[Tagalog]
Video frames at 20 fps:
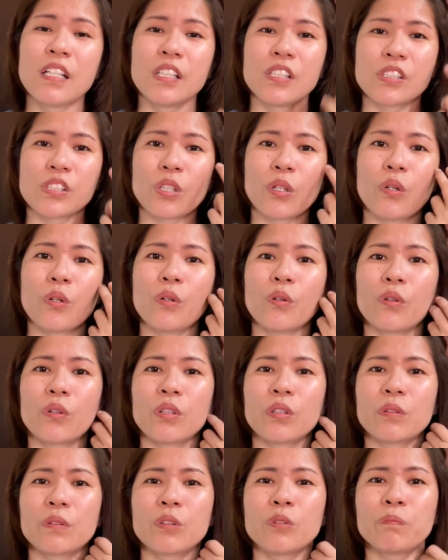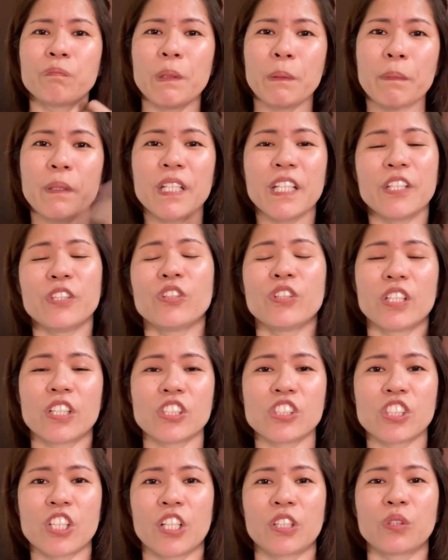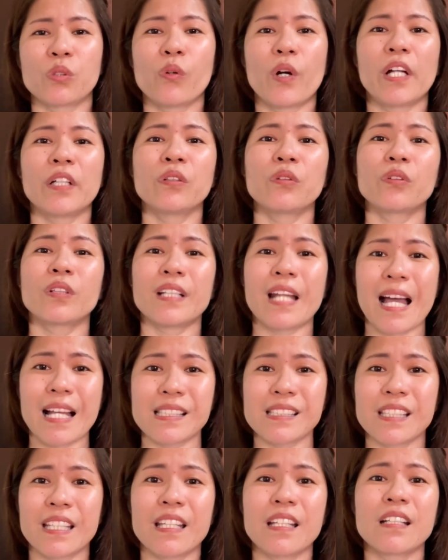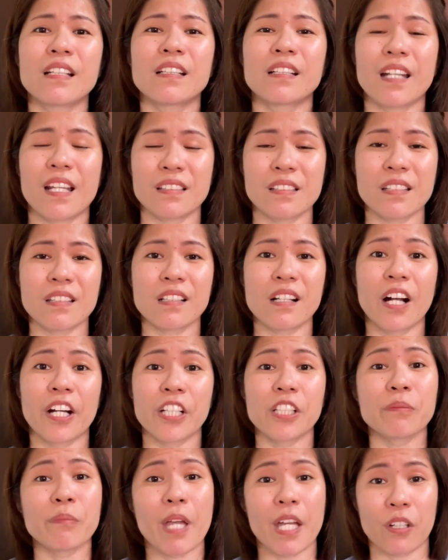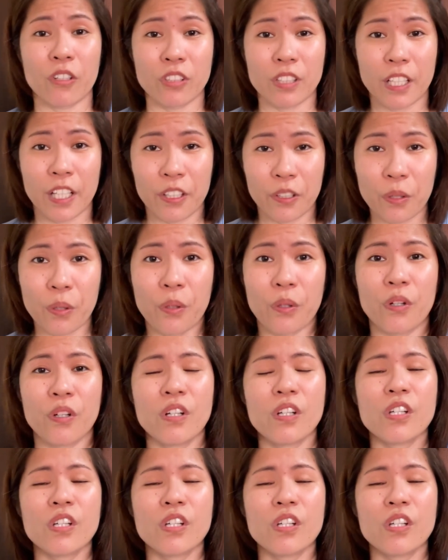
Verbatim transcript: So, pipili nyo lang dyan kung anong klaseng credit card meron kayo.